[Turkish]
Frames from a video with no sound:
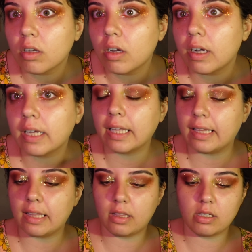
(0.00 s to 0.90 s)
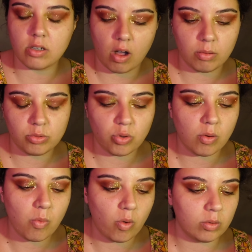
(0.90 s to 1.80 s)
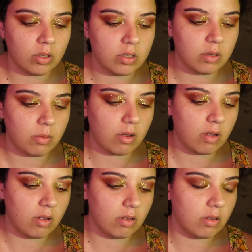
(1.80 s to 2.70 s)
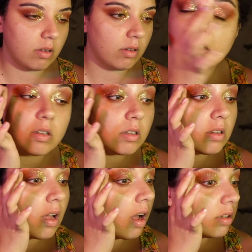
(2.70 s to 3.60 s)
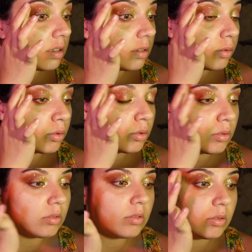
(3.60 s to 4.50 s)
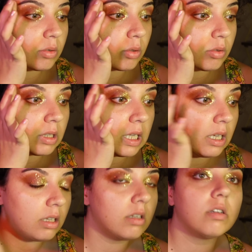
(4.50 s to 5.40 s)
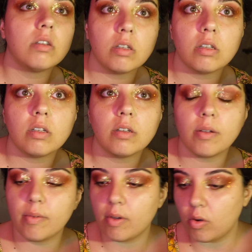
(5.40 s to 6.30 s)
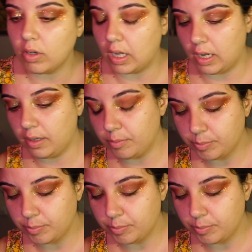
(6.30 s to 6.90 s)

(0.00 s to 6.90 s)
hareket ettikçe abi çok mu oldu acaba? Dağınık dursun. Sorun değil. Okey.